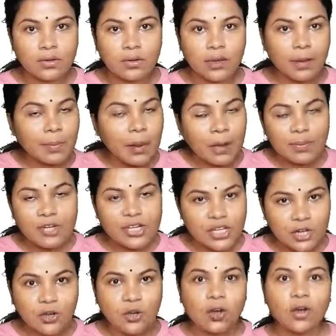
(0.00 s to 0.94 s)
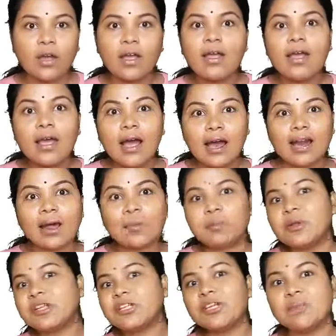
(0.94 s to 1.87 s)
ভাবি শিক্ষক আর
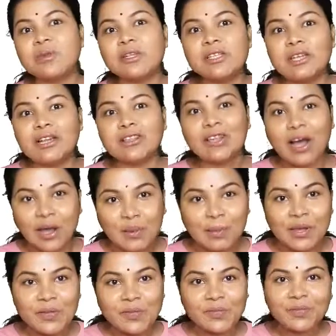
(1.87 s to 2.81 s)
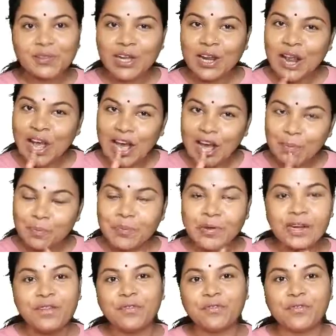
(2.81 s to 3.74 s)
আপনার সামনে যারা থাকবে তারা
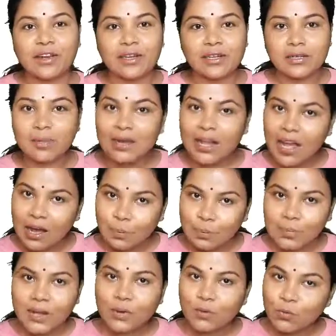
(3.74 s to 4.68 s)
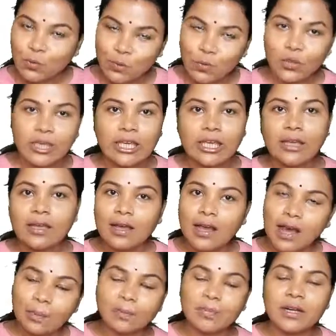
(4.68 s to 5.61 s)
আপনারই ফ্রেন্ড মানে আপনার মতোই
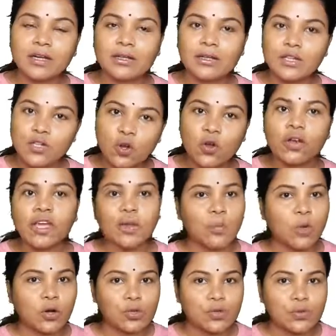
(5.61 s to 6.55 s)
আপনার সঙ্গেই পড়াশুনো